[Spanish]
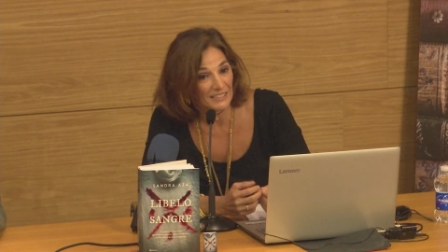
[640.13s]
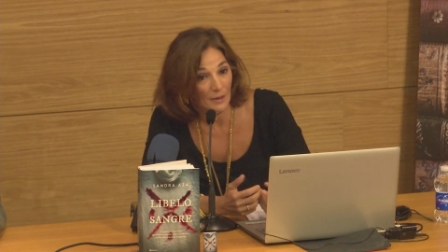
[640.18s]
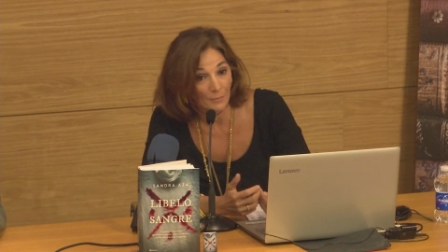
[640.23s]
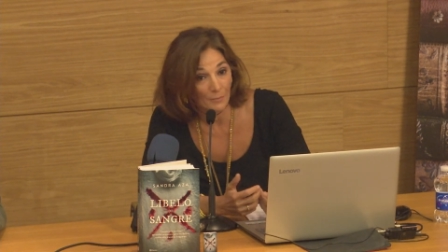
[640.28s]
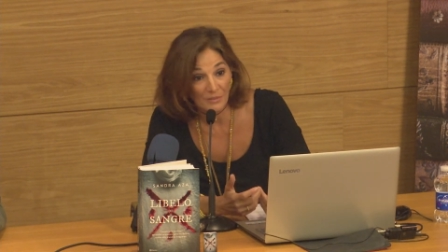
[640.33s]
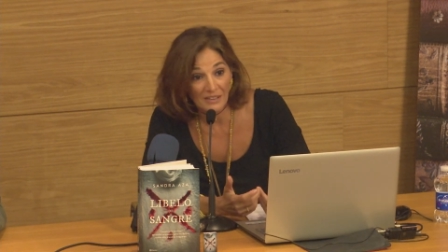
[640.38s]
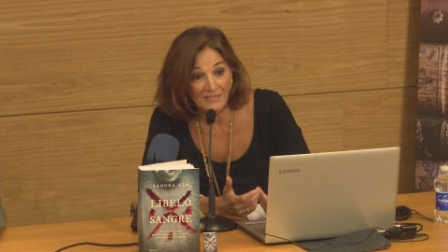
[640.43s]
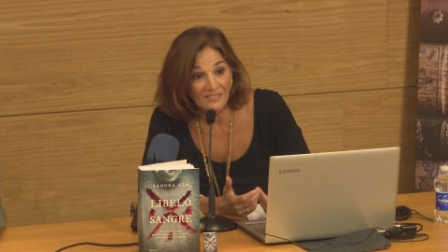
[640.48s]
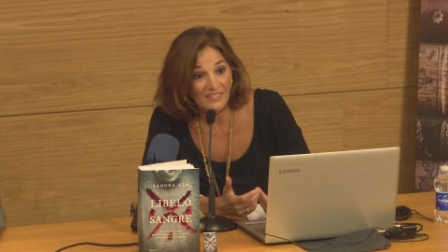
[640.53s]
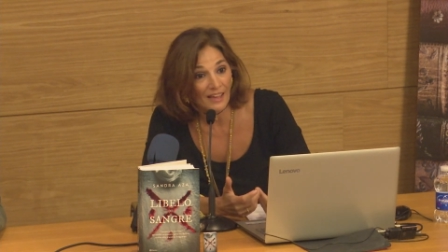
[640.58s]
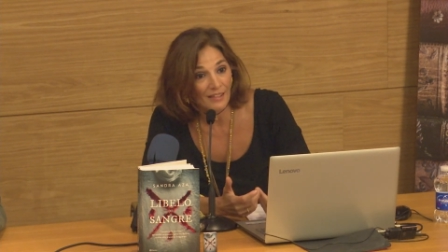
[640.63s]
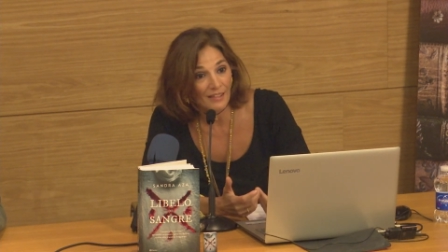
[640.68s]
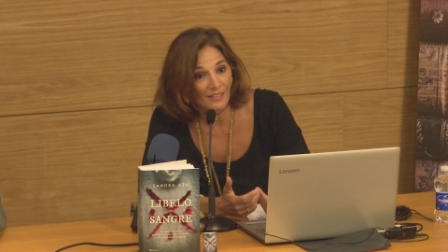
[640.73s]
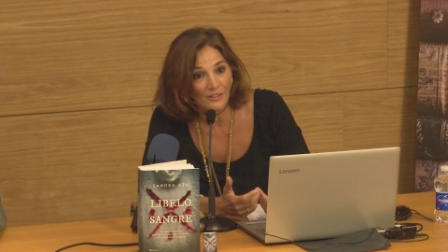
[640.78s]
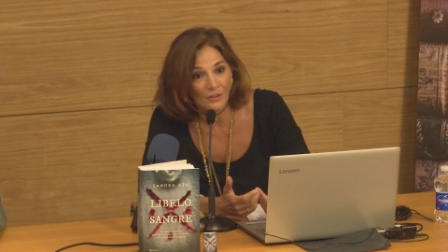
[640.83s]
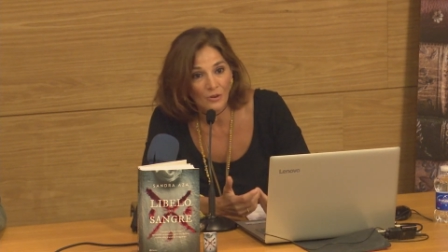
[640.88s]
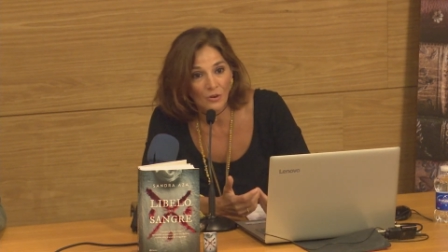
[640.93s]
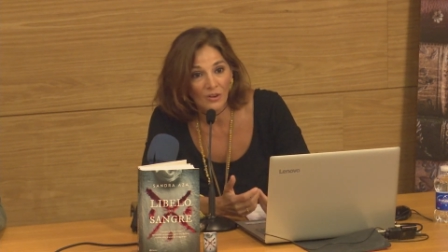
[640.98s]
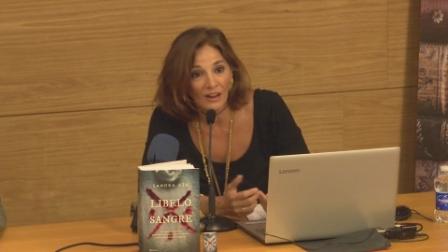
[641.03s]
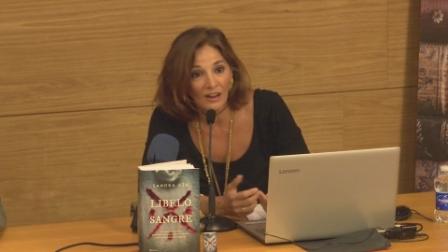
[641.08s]
de
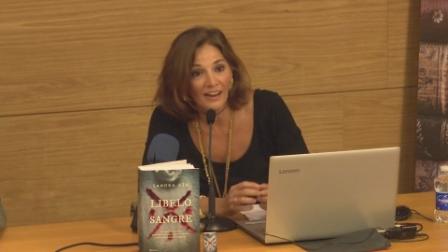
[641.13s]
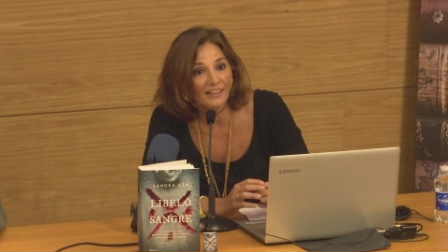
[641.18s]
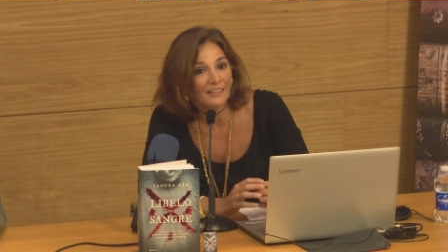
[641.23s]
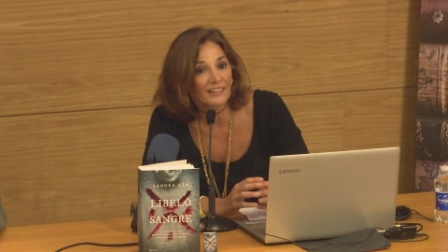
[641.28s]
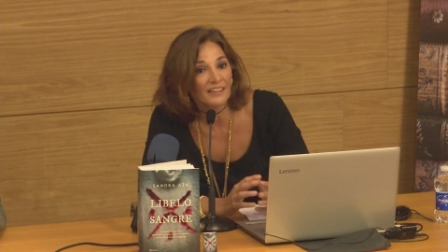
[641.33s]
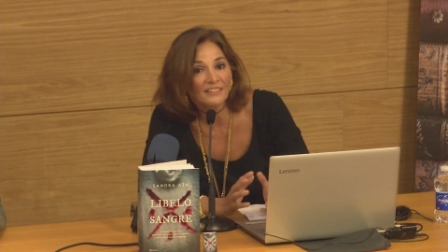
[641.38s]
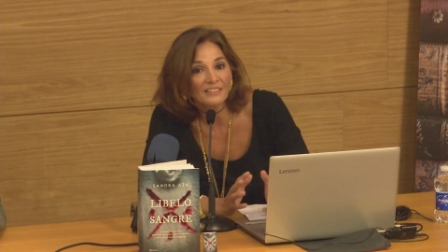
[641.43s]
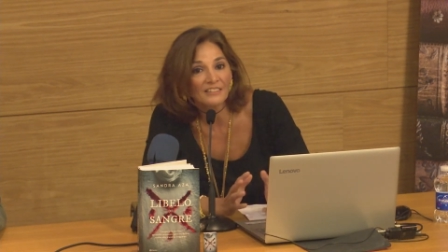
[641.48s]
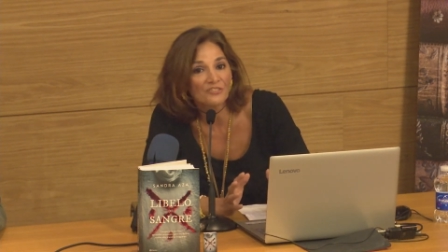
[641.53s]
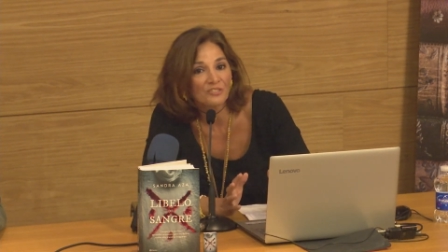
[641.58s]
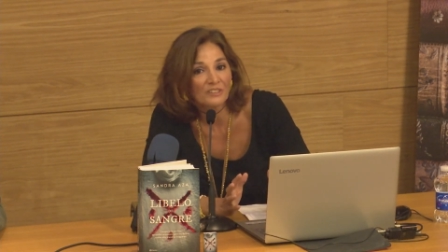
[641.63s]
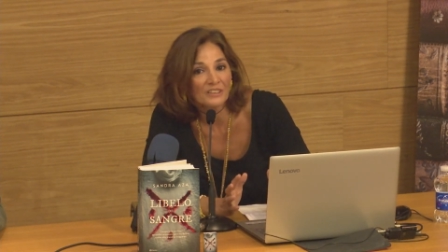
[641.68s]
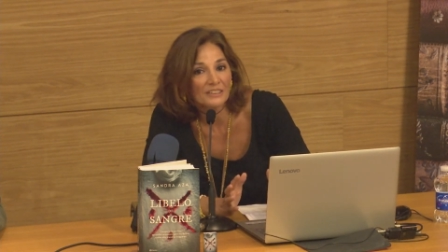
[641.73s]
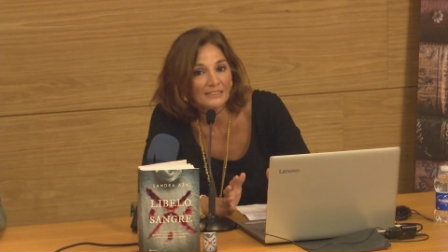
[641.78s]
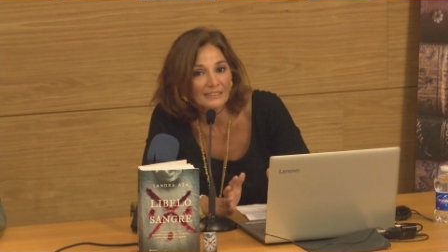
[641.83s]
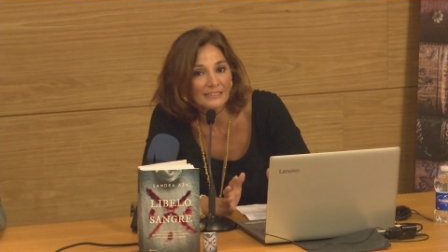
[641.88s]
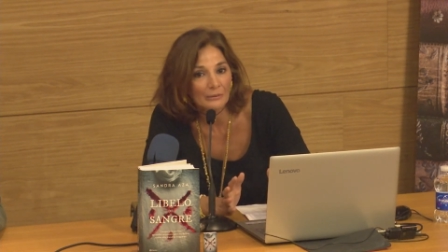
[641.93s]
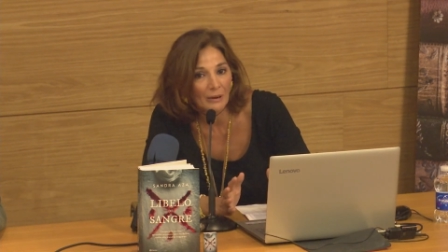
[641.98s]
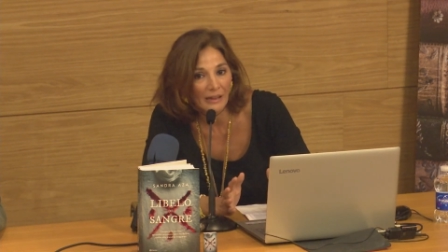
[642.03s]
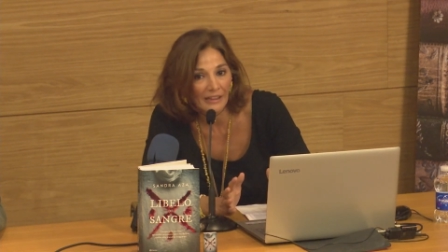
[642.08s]
ambientación, carecía en
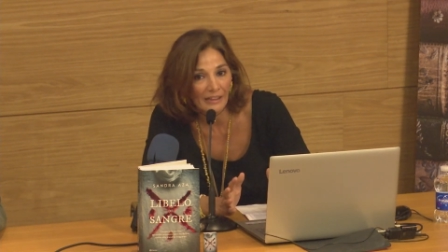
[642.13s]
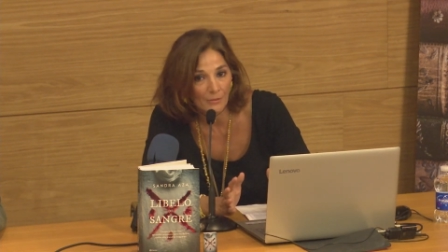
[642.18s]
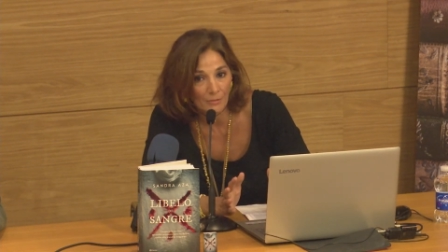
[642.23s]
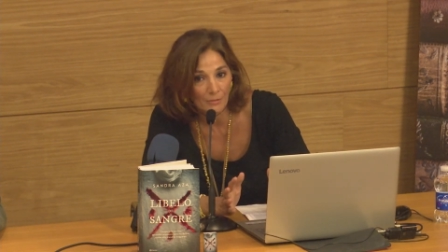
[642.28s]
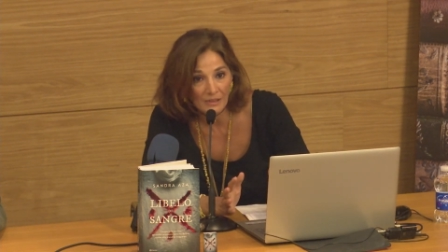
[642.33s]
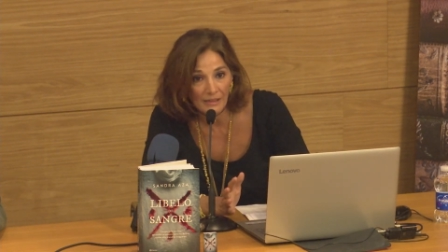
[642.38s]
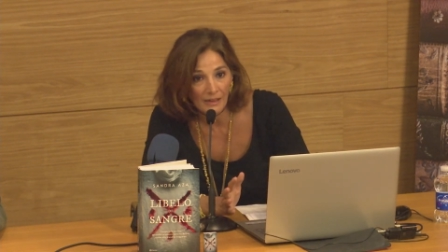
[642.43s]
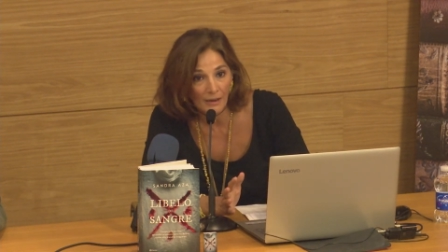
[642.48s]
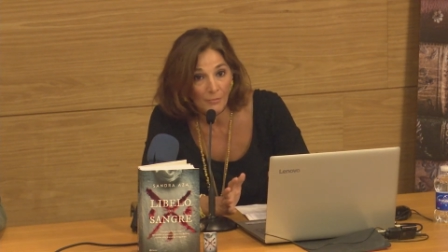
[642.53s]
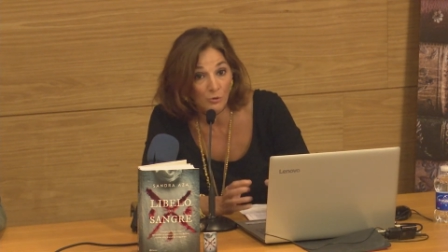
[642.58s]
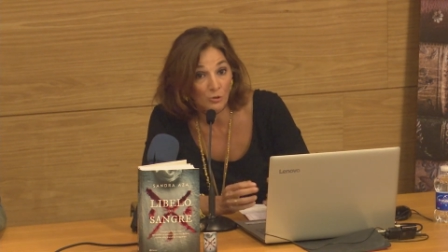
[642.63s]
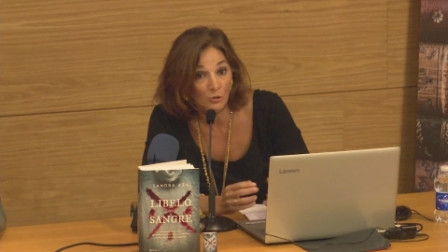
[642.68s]
definitiva de vida,